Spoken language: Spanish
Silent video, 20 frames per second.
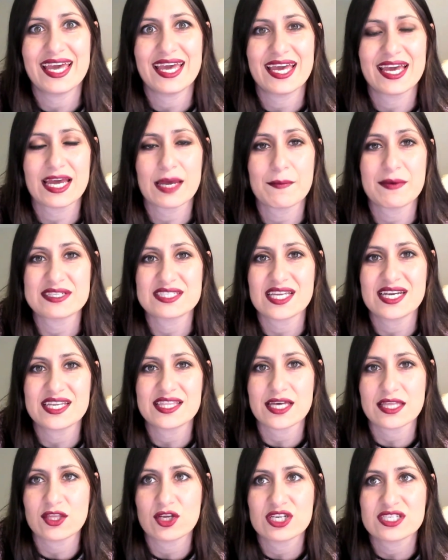
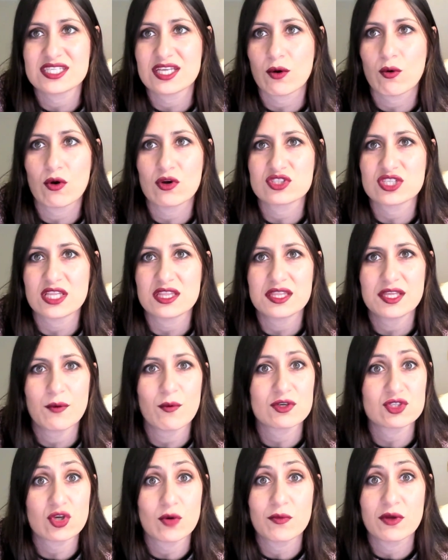remasterizaciones de juegos
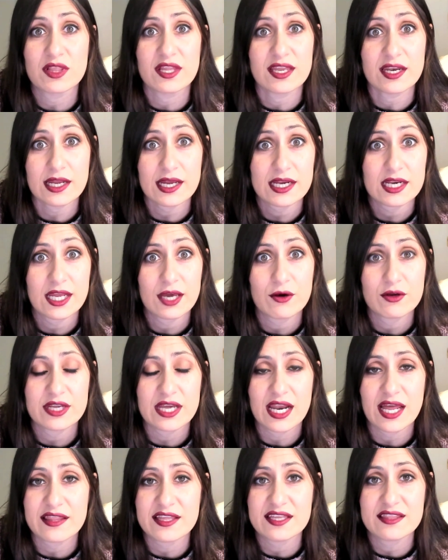antiguos como el del Rey León y
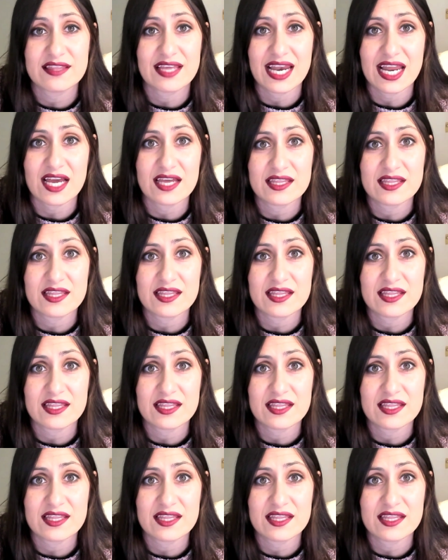Aladdin de la,